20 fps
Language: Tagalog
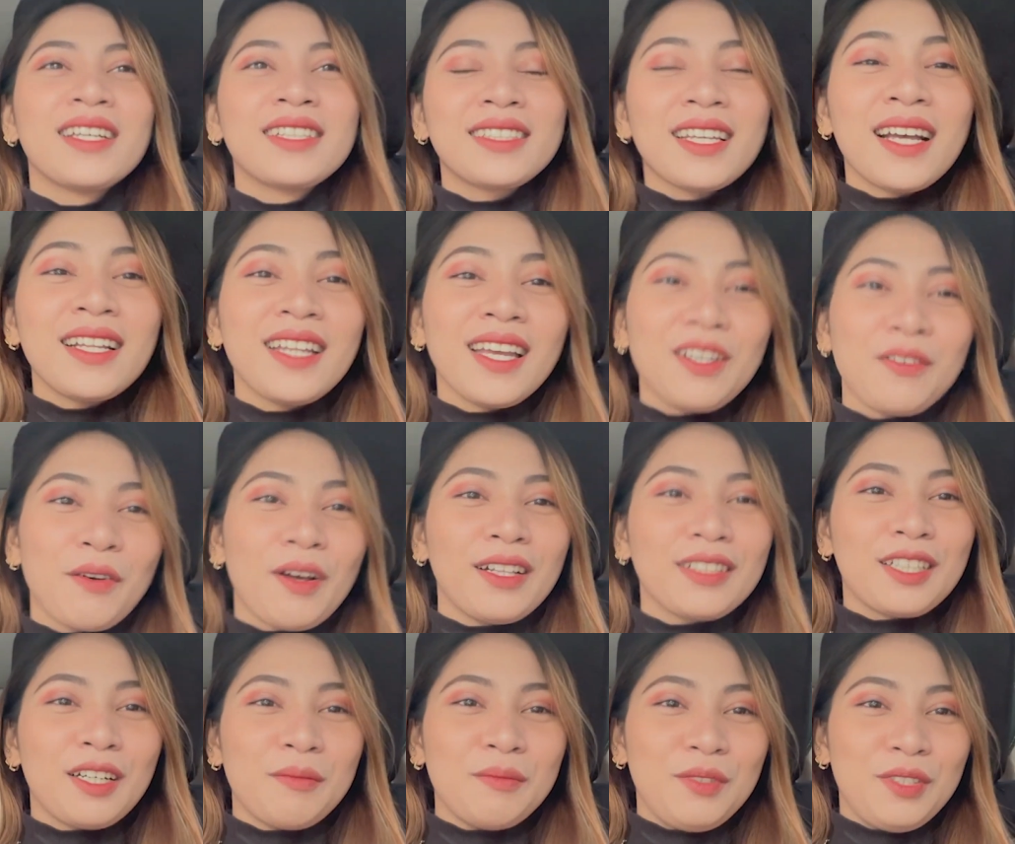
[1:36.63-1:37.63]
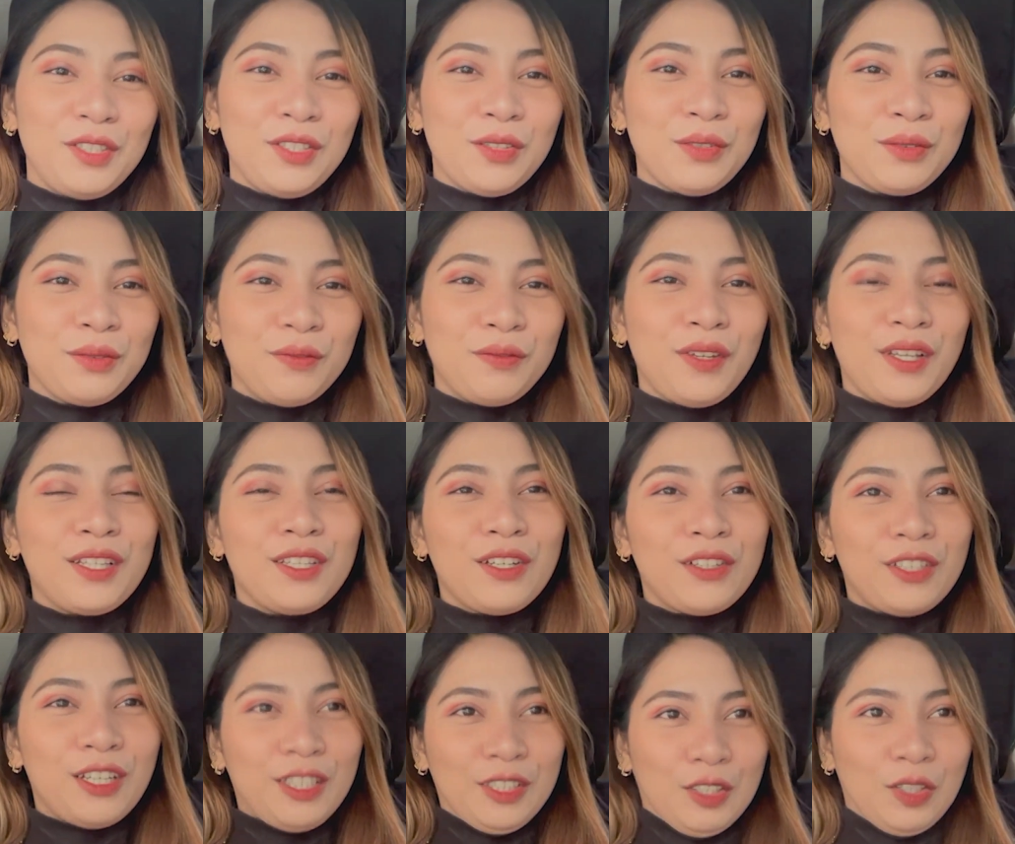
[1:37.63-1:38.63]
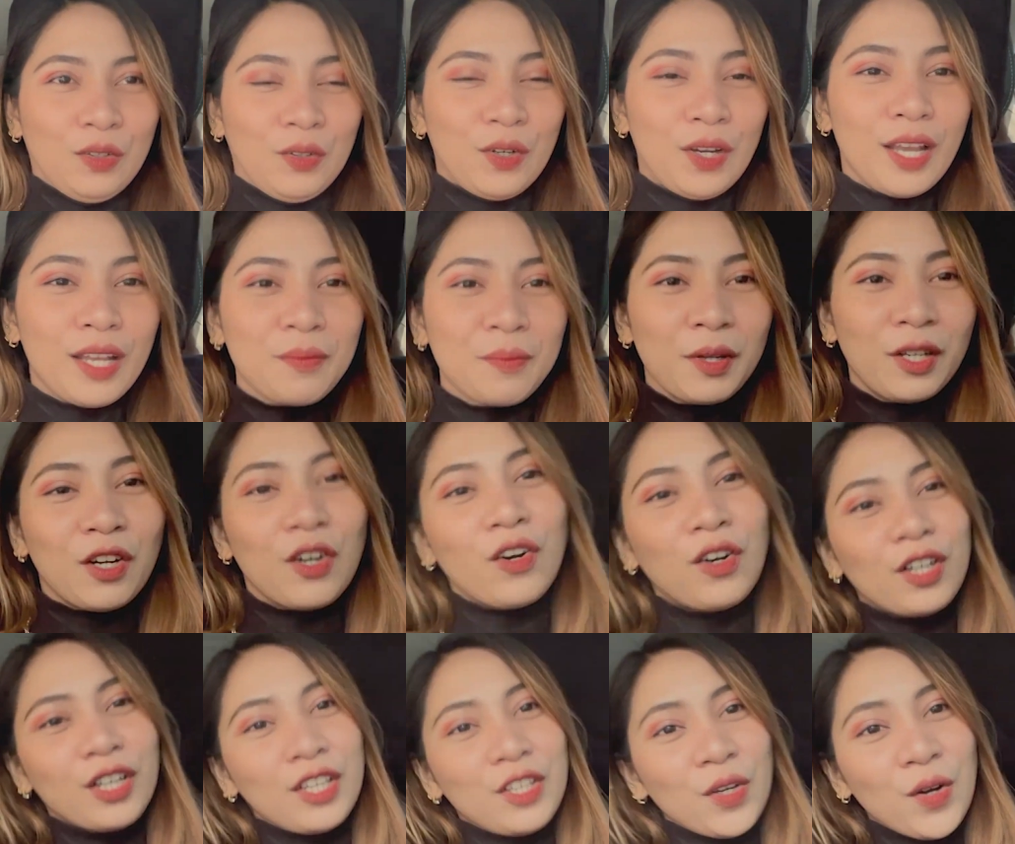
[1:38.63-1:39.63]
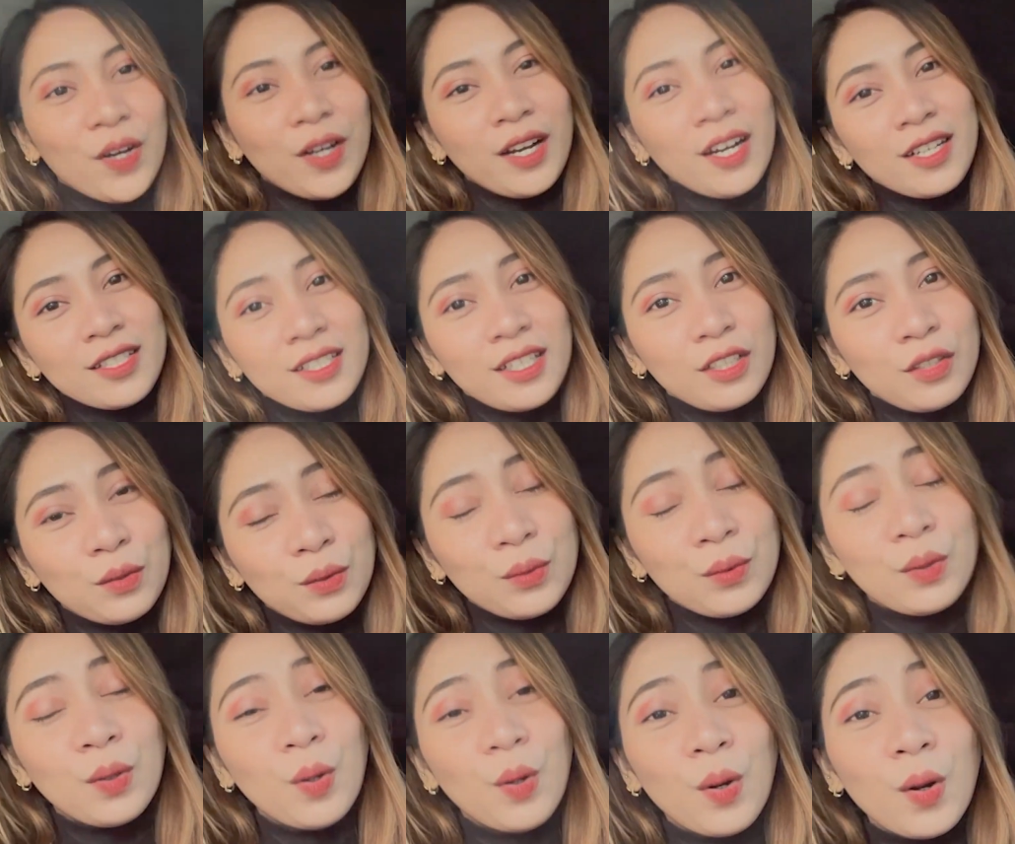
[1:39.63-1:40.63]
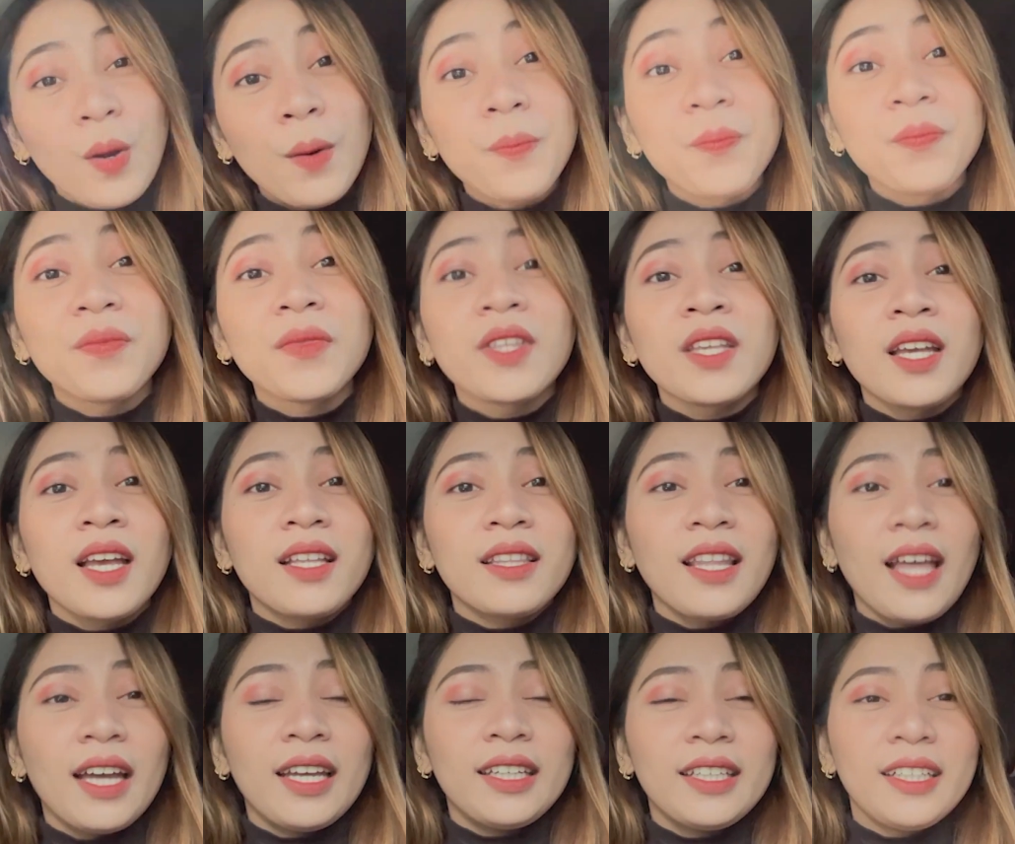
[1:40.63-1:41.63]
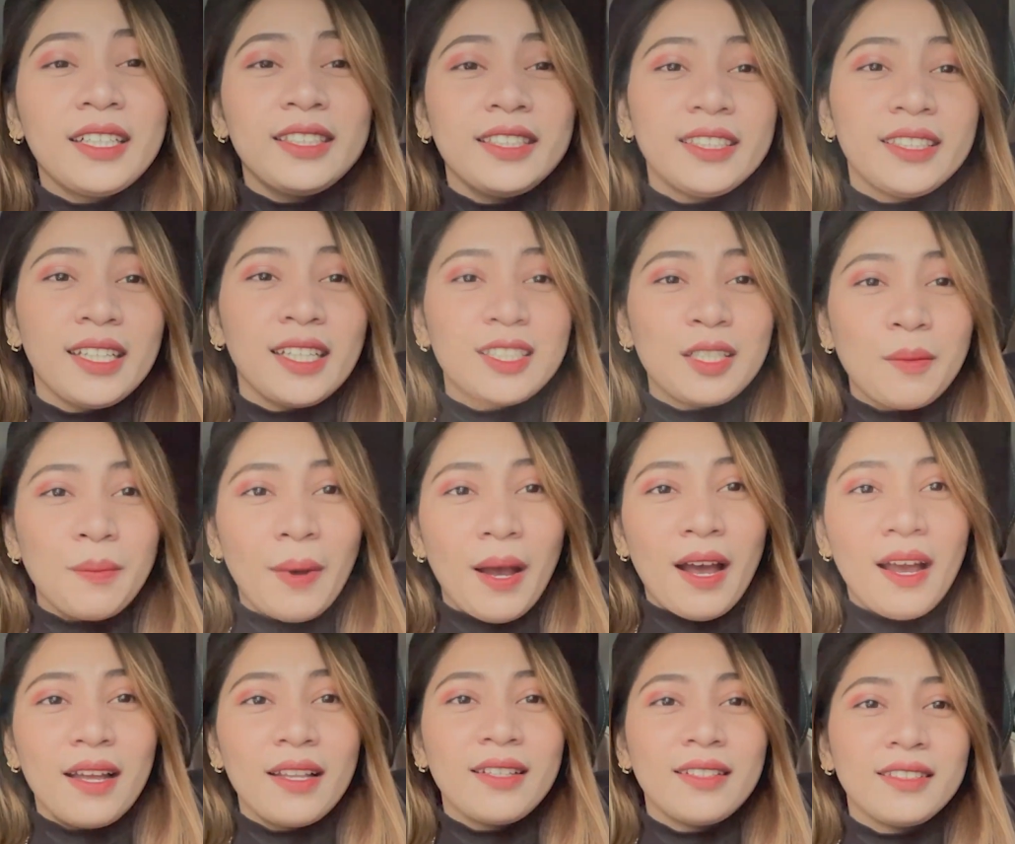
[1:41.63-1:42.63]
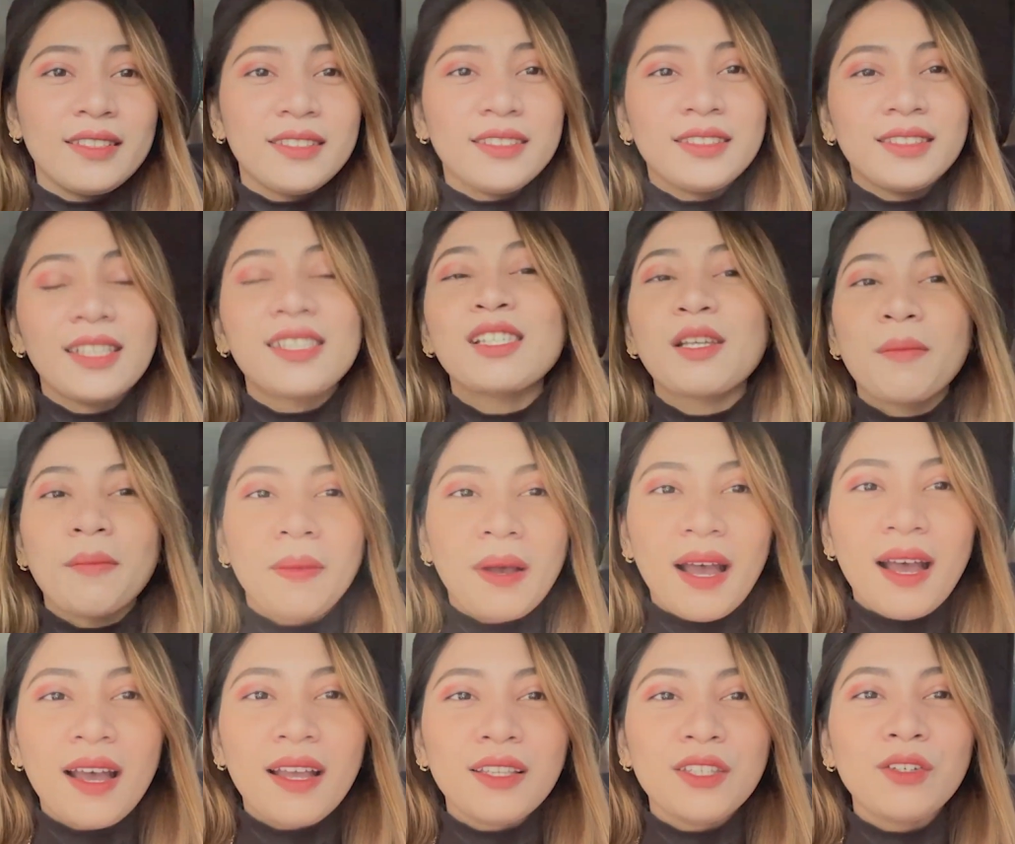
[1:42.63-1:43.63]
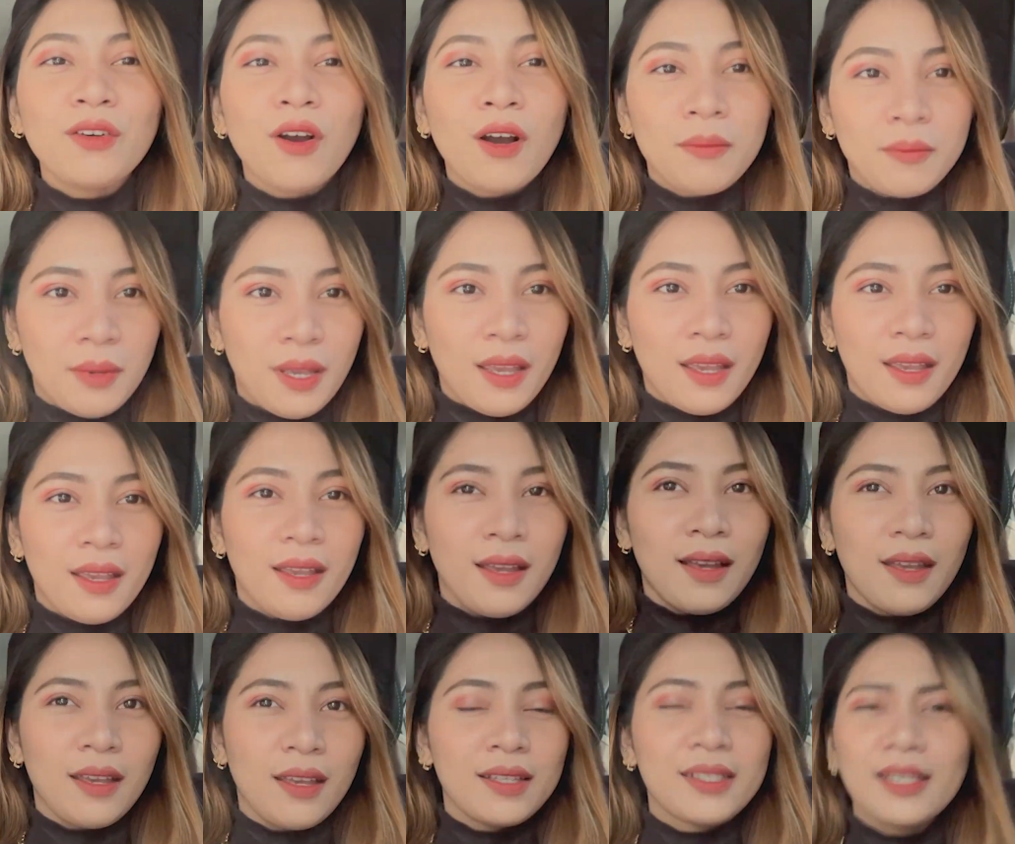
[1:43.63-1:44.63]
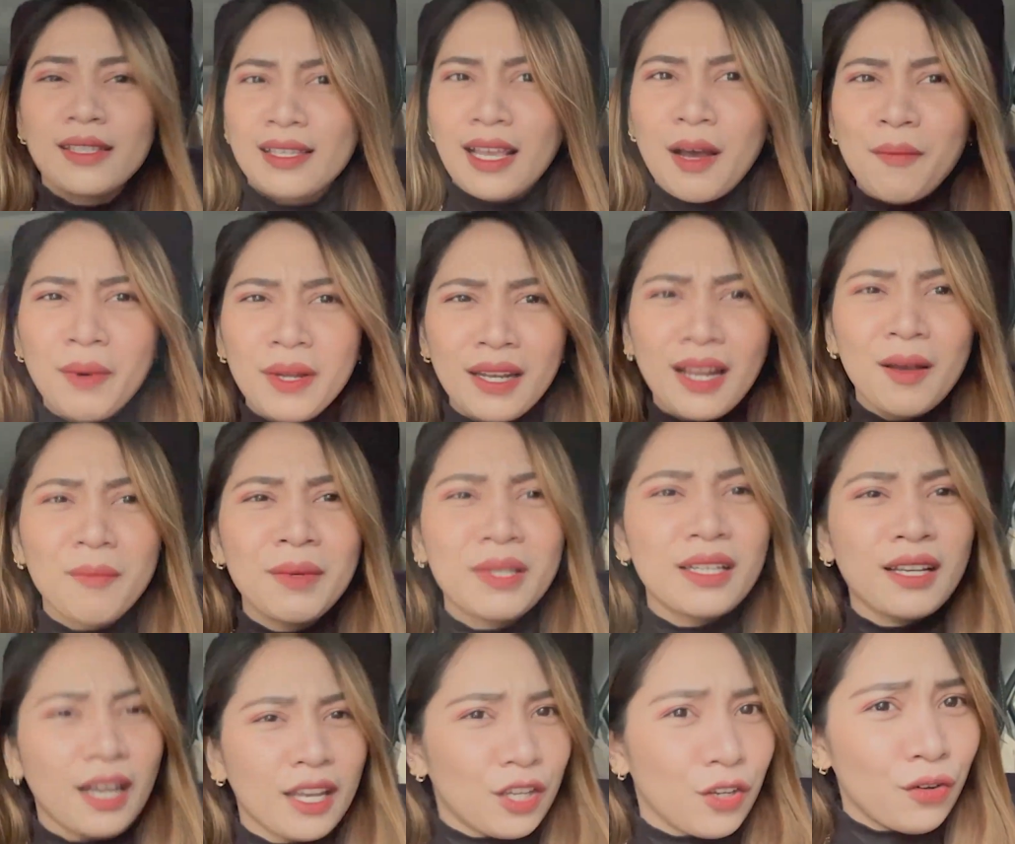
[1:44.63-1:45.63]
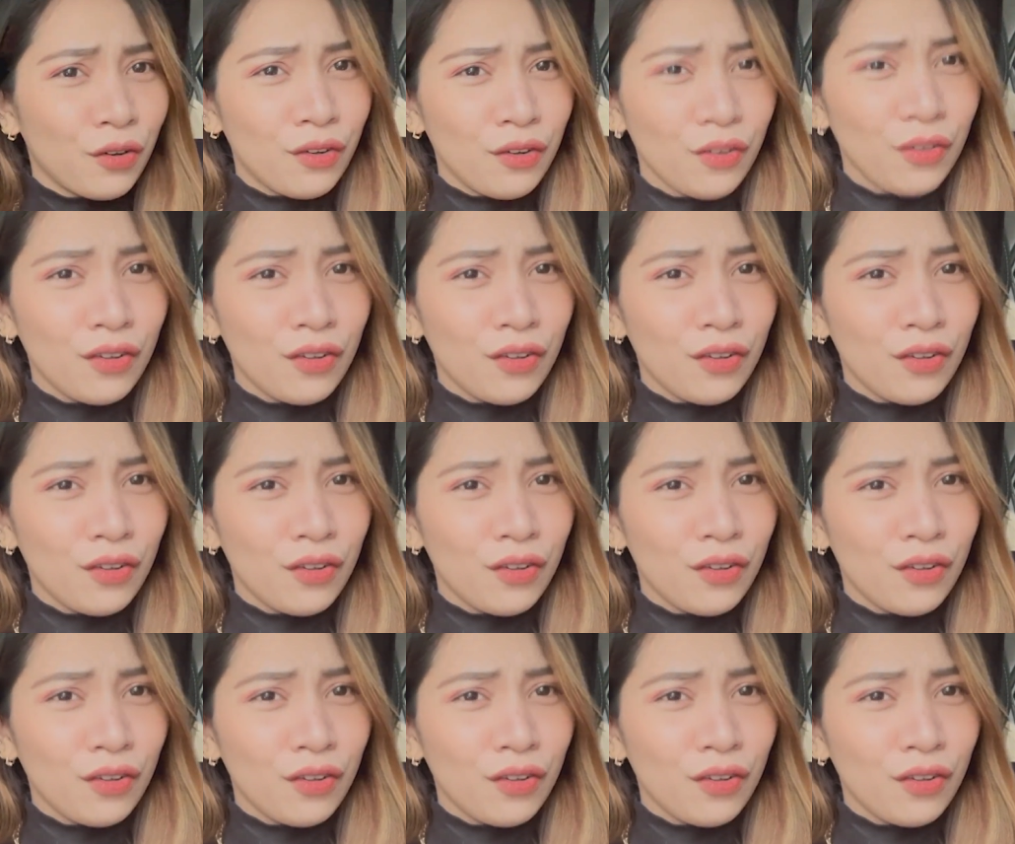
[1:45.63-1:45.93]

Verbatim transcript: Sana i-welcome nyo itong video na to and panoorin nyo hanggang sa dulo. Dahil sasamahan, sasamahan nyo kami, isasama namin kayo.